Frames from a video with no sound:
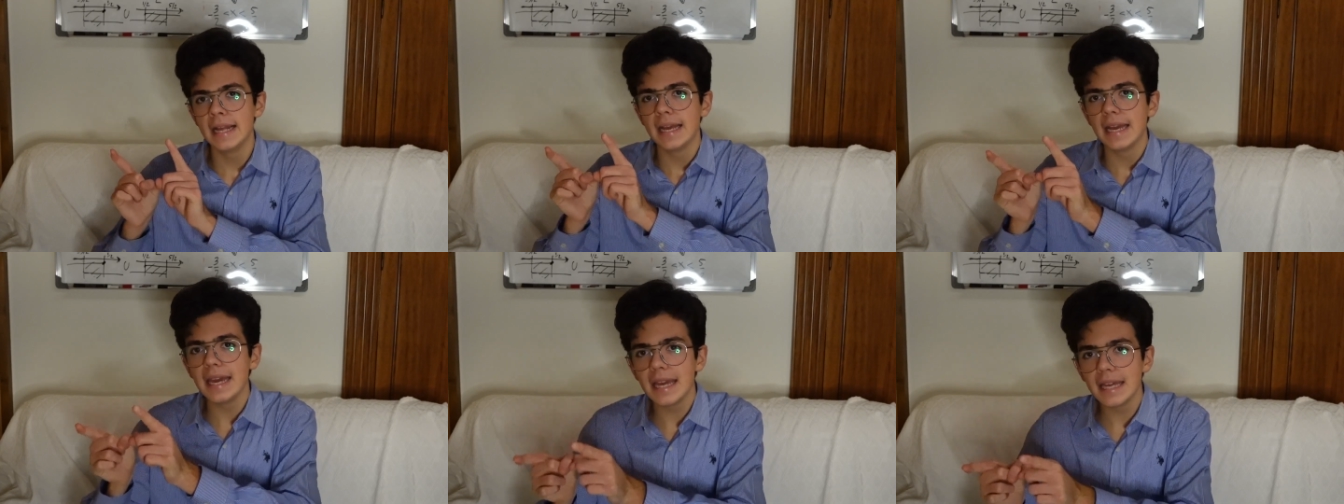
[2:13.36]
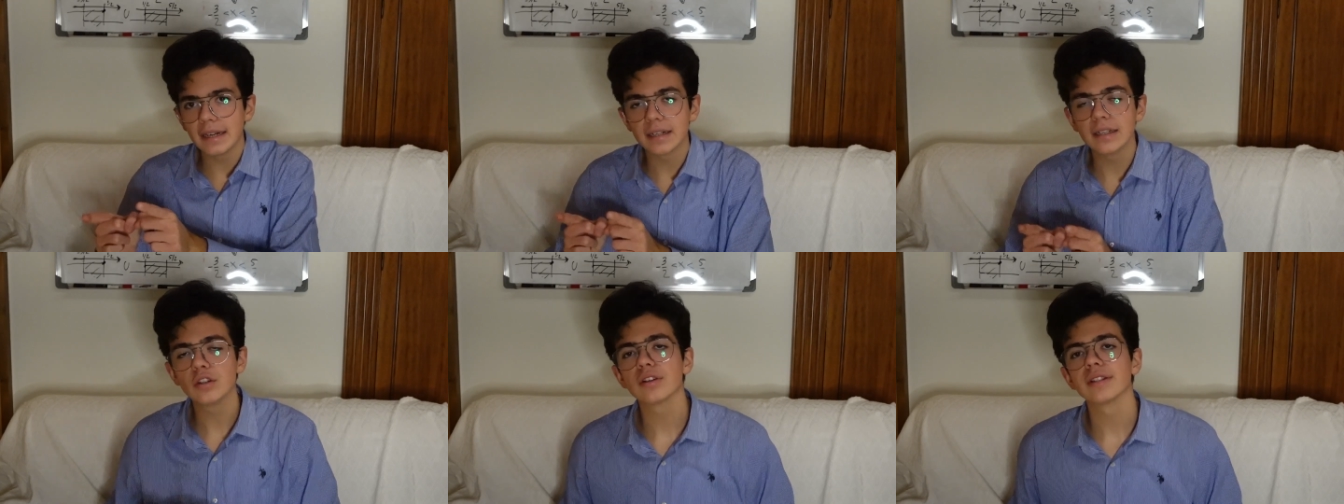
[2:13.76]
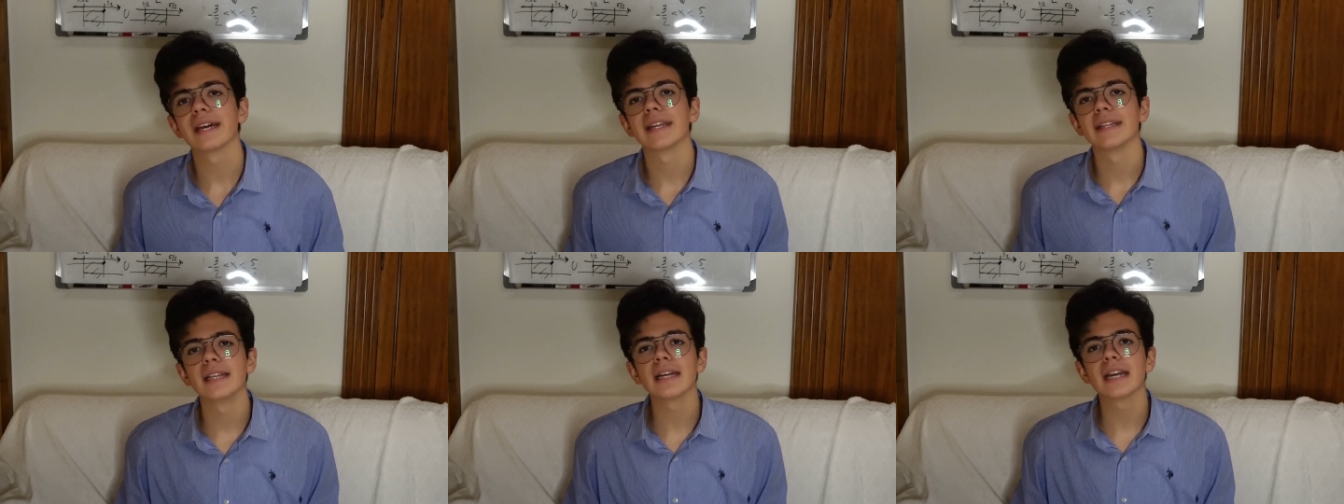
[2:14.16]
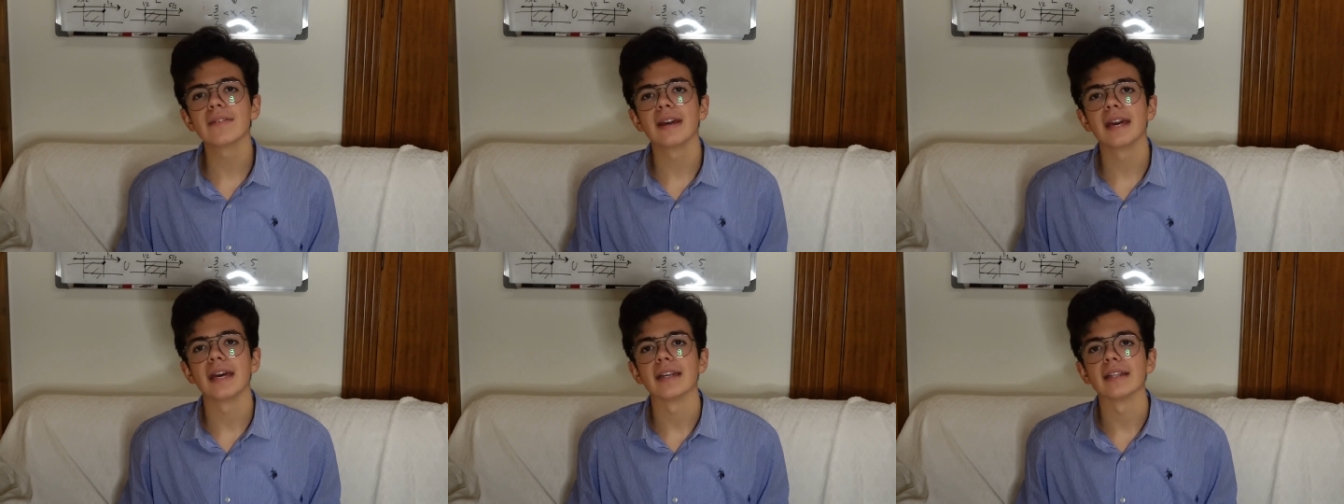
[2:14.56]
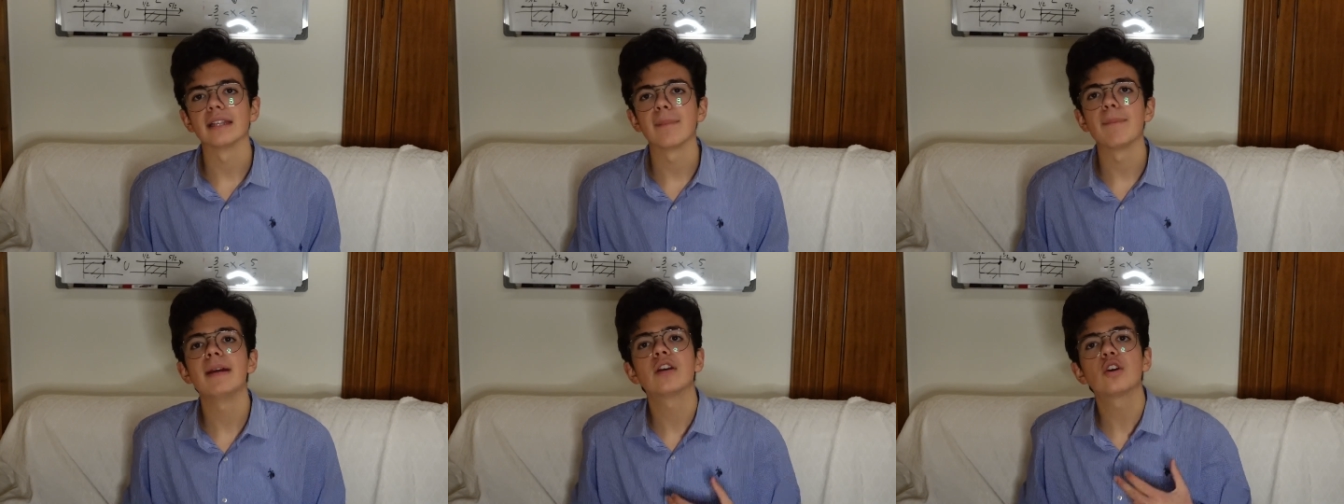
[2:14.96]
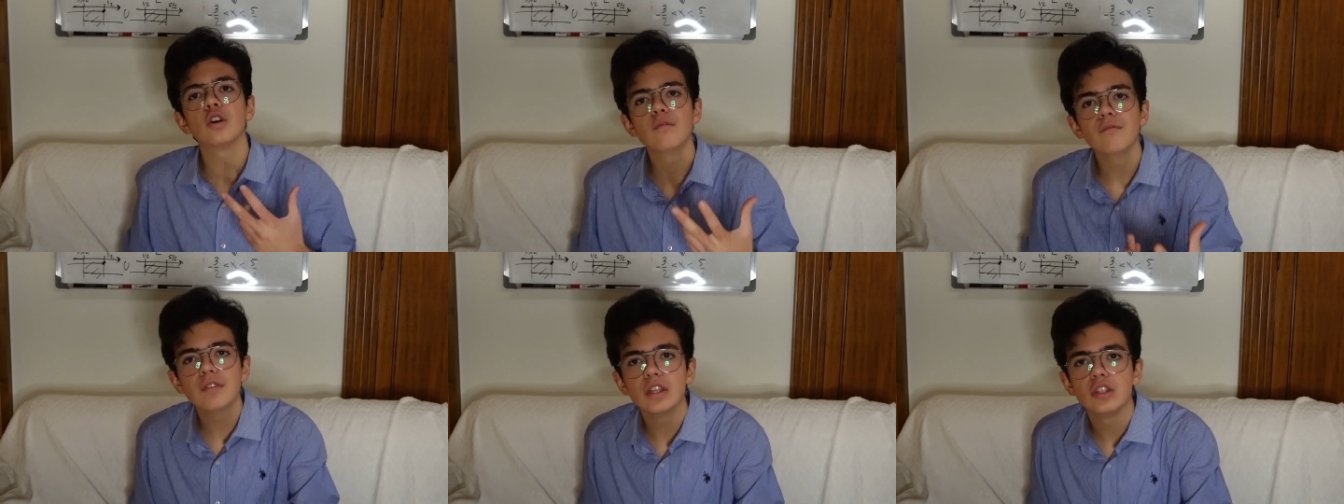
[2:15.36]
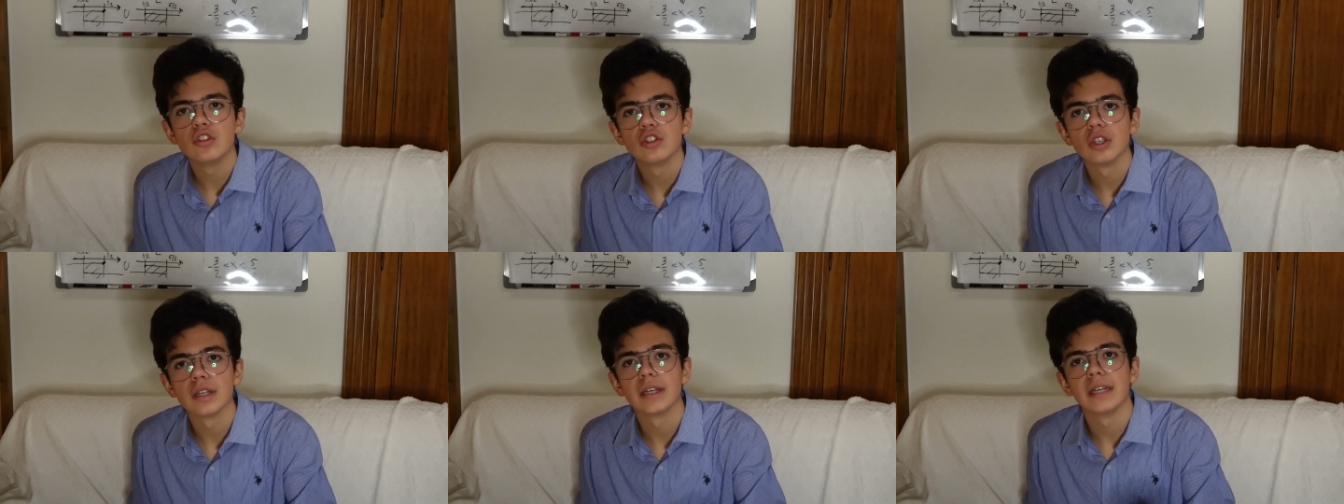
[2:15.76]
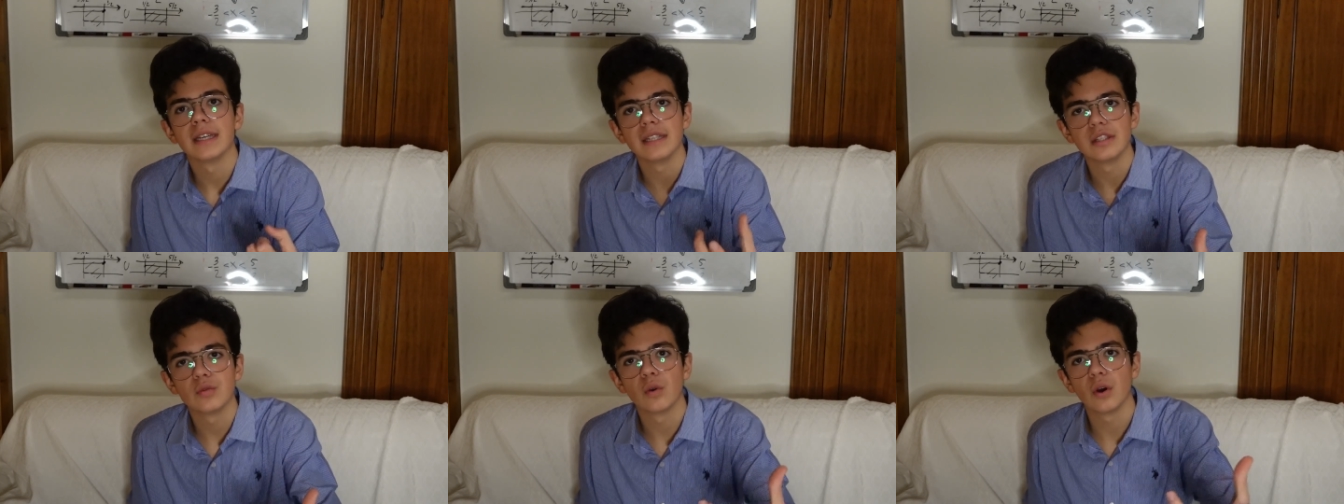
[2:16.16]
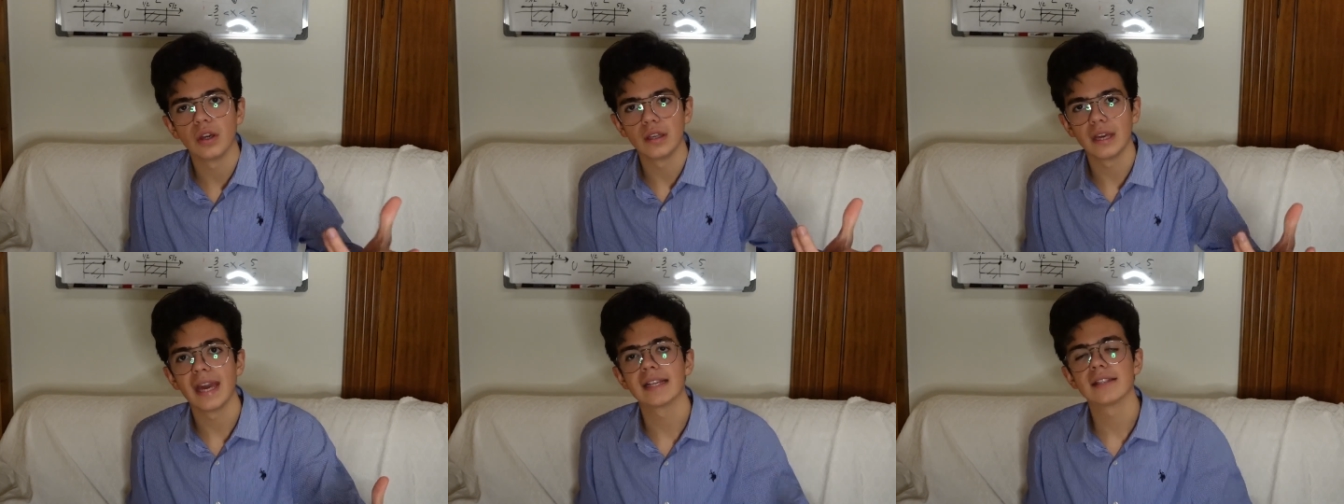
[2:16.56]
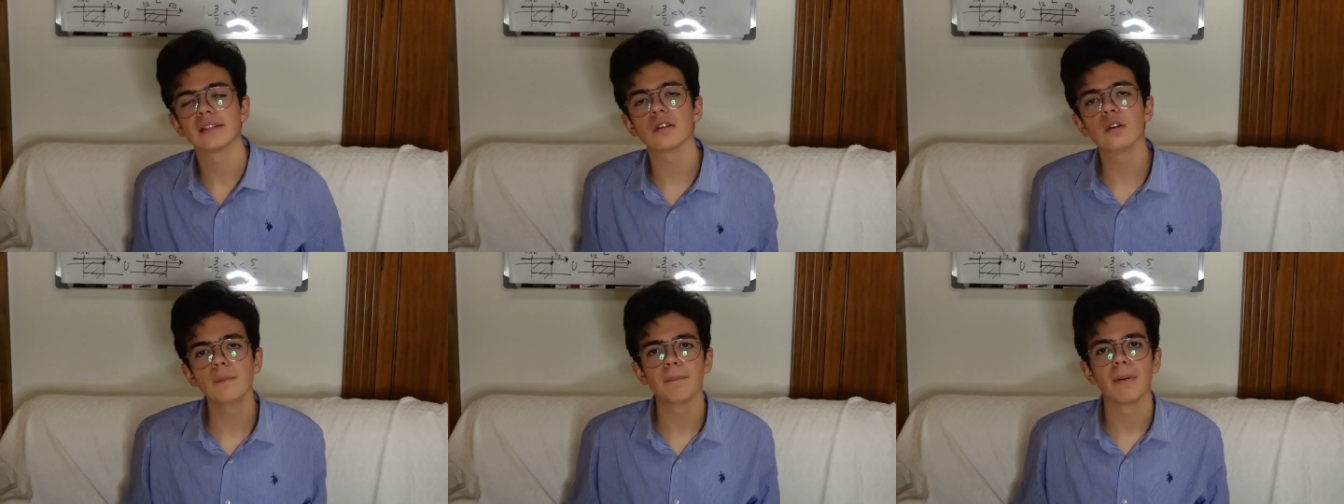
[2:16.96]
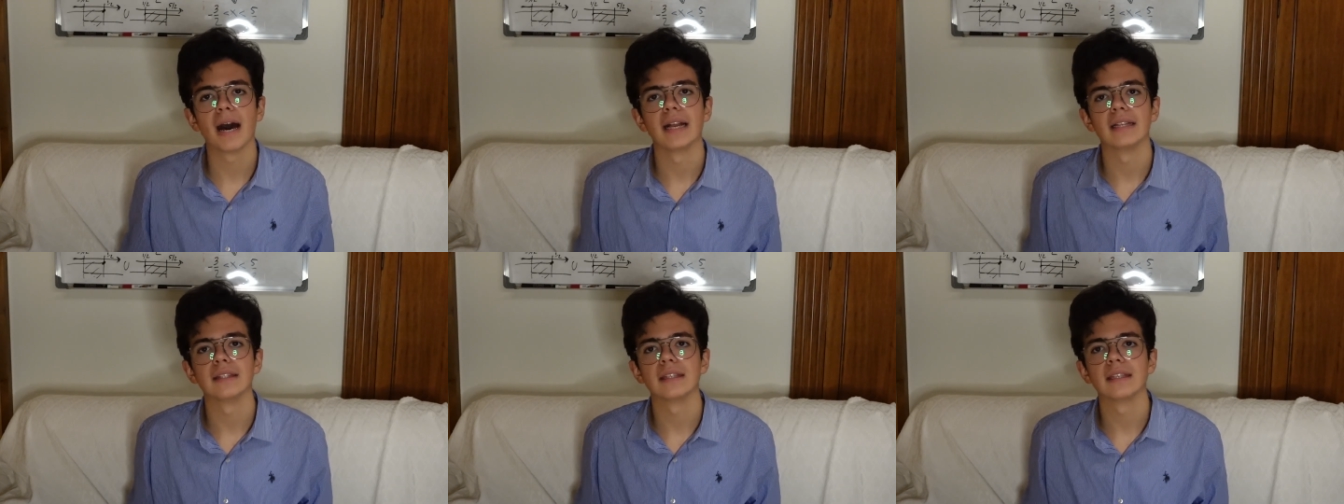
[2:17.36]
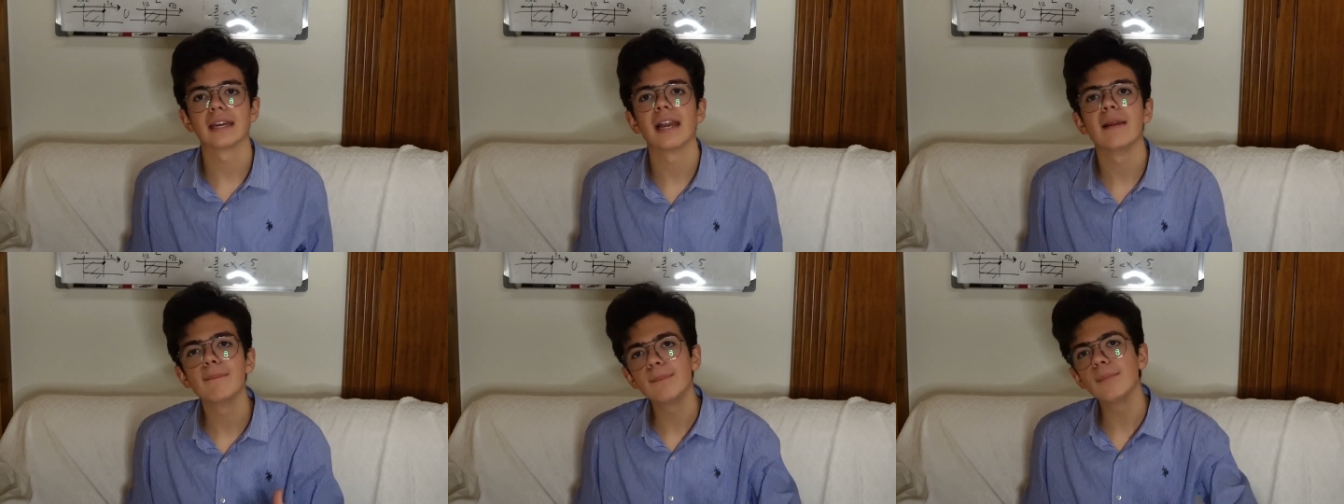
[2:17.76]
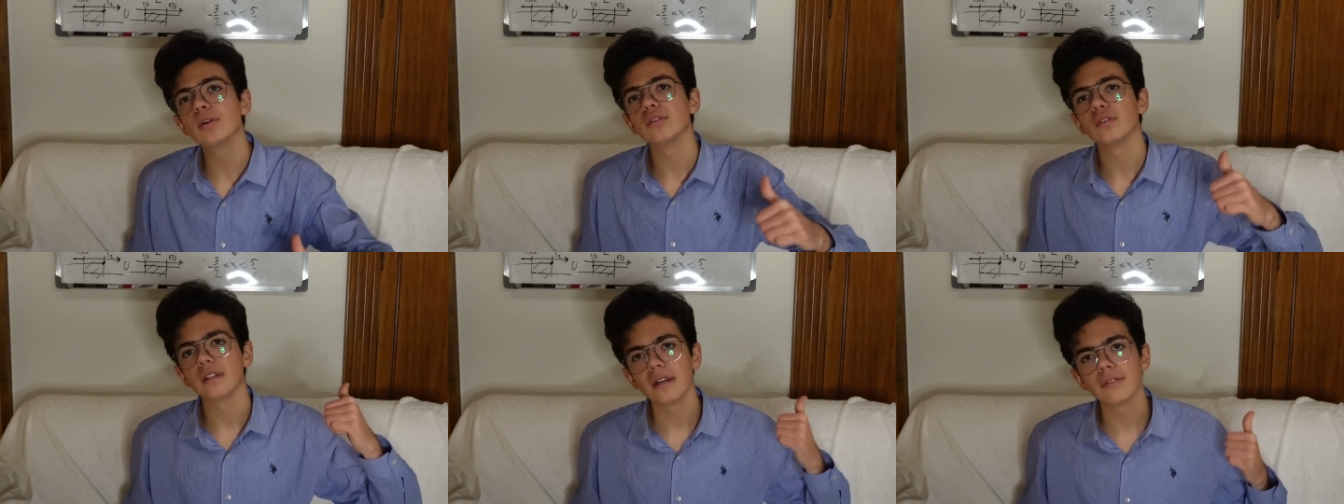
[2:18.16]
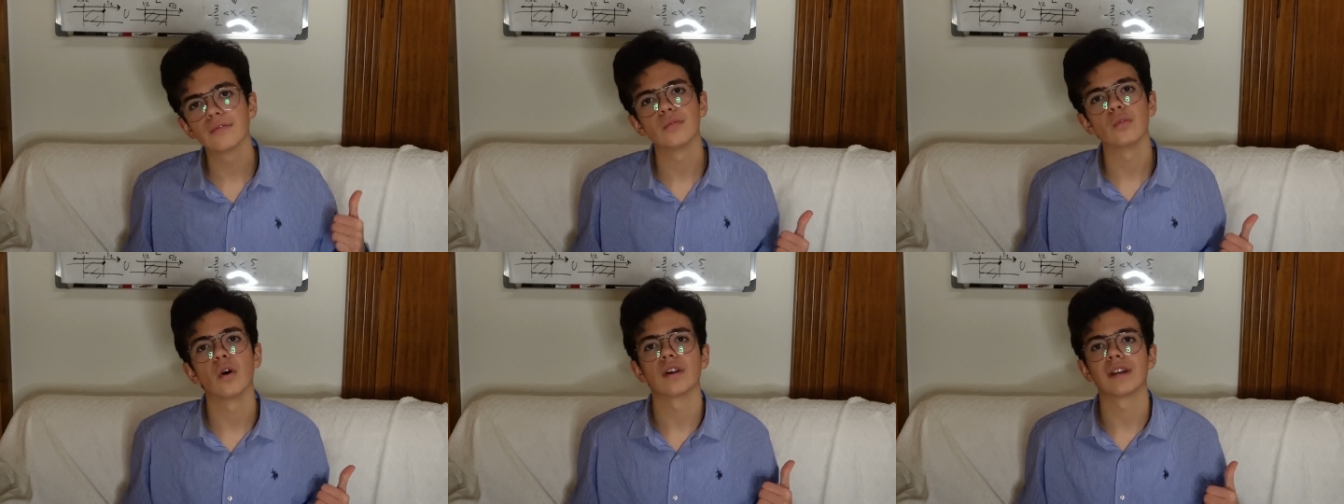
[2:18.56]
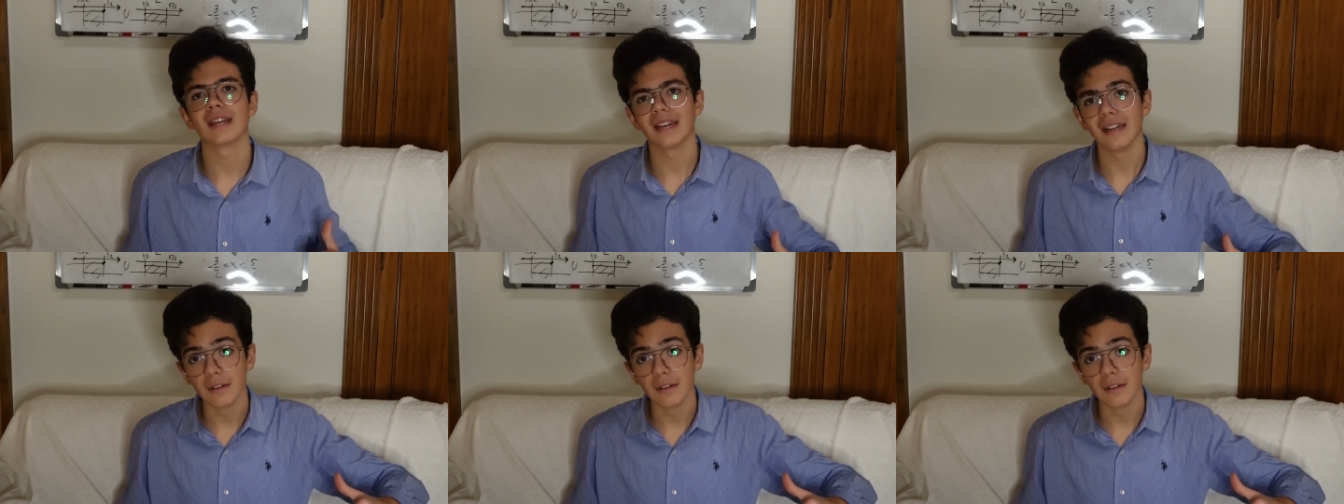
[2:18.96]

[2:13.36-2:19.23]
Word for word: e ritornare nella caverna per convincere i suoi ex compagni che il mondo di là fuori,